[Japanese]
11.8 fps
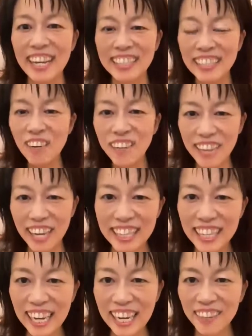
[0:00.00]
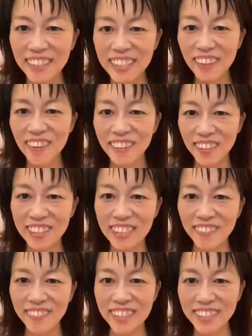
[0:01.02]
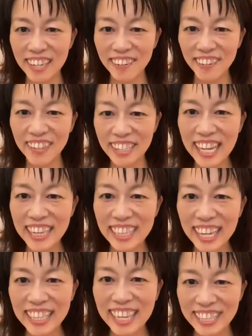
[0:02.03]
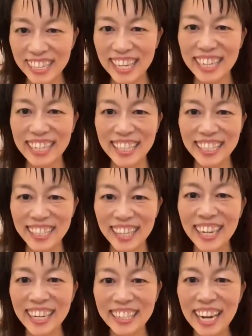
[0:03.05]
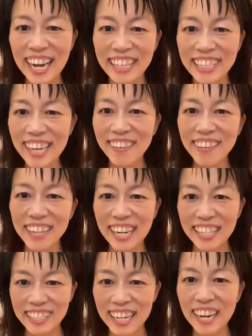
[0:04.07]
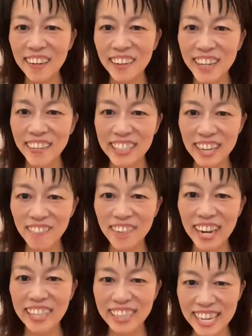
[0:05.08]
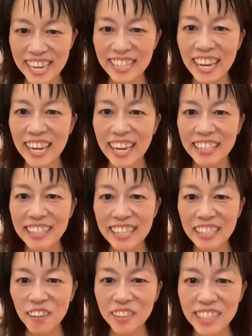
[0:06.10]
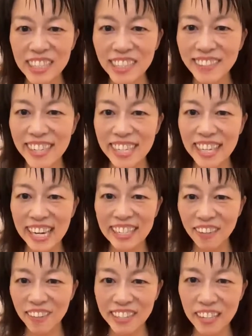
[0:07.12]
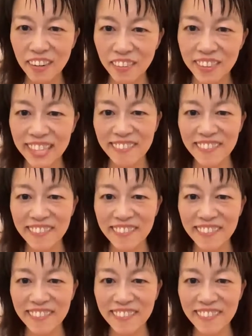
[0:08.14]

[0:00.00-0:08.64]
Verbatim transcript: 日本の旗、これ日本の日の丸でこう簡単なんで書きやすいで旗を書いて、これはジャパンで日本地図まで書いて、ここ日本で